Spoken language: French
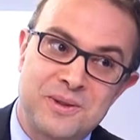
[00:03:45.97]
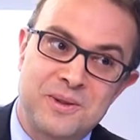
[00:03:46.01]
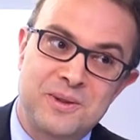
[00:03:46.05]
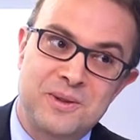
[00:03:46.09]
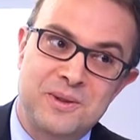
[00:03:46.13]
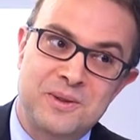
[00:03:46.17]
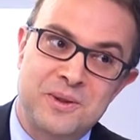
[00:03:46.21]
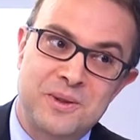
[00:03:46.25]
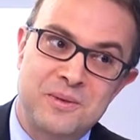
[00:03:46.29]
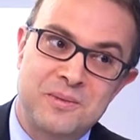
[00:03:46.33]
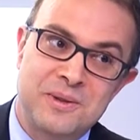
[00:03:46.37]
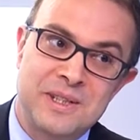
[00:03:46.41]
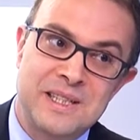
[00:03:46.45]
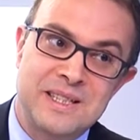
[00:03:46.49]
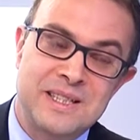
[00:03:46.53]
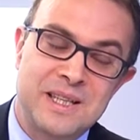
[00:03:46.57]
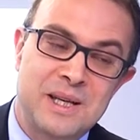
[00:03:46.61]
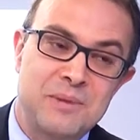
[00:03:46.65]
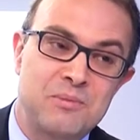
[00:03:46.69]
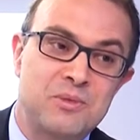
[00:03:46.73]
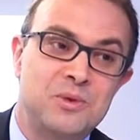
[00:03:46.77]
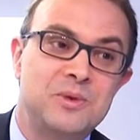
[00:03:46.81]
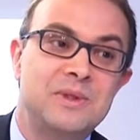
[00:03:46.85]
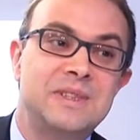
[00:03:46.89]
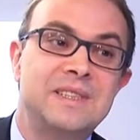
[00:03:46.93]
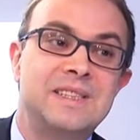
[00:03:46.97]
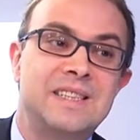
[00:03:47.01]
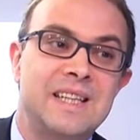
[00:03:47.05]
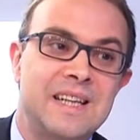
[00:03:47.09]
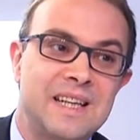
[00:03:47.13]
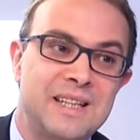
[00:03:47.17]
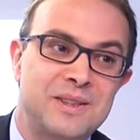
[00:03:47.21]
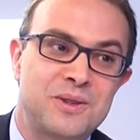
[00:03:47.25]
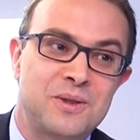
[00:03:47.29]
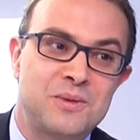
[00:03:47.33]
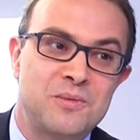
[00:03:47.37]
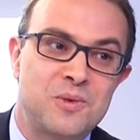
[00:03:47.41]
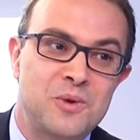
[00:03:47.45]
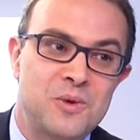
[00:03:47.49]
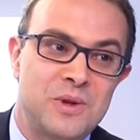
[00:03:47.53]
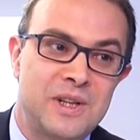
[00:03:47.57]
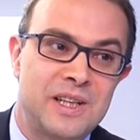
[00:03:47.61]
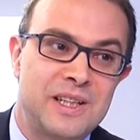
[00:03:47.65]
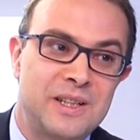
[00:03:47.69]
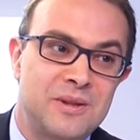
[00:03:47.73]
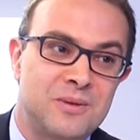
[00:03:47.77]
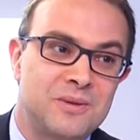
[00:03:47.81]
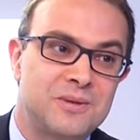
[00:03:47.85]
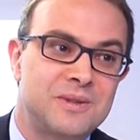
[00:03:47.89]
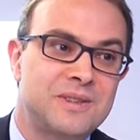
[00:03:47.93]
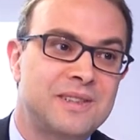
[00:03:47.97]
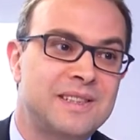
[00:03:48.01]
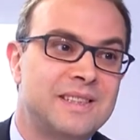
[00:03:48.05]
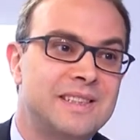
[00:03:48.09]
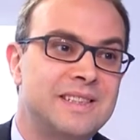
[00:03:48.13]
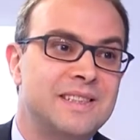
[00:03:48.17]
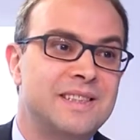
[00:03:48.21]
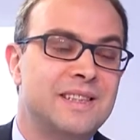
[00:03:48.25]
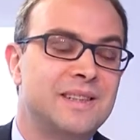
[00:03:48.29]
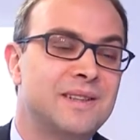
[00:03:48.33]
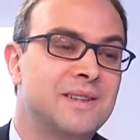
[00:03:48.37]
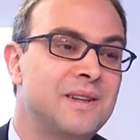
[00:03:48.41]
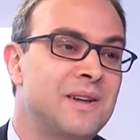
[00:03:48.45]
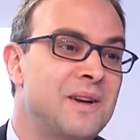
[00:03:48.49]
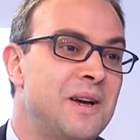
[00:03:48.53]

dans l'entreprise répondre directement aux clients, ce qui